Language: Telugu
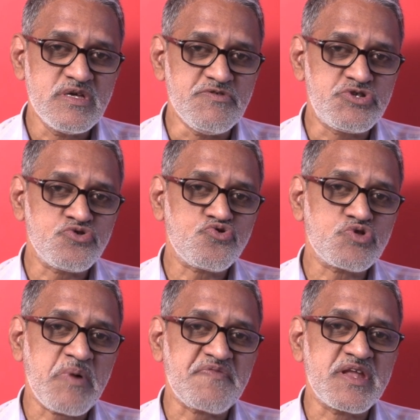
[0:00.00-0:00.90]
విద్యుత్
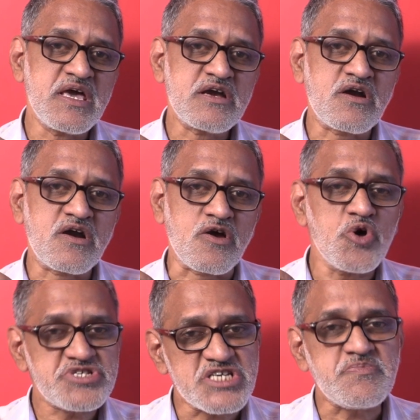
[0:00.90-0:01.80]
ఉత్పత్తిని
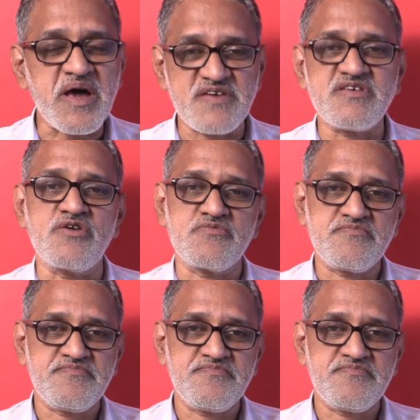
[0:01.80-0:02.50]
క్లోజ్ చేసి పారేశారు